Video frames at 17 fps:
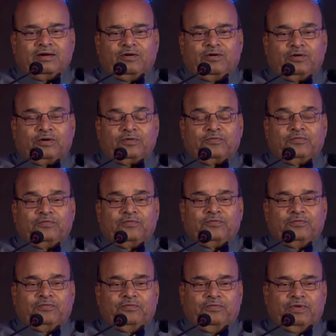और
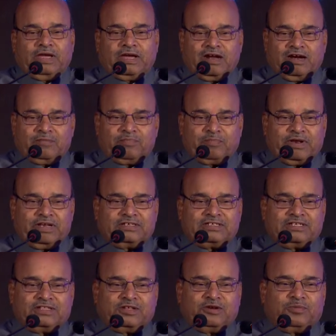विकट
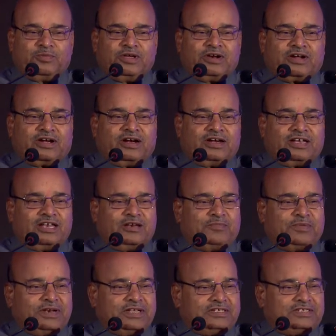परिस्थितियों में और कठिन
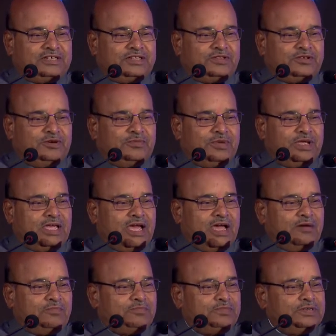परिस्थितियों में
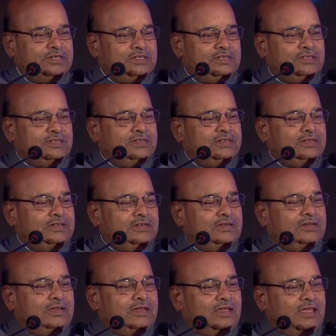आप
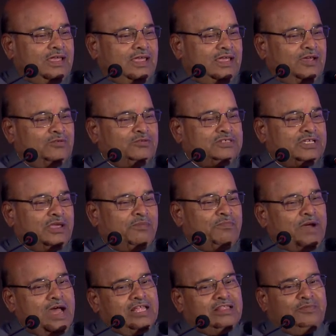हैं उसके
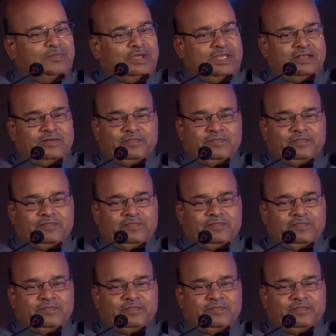बाद भी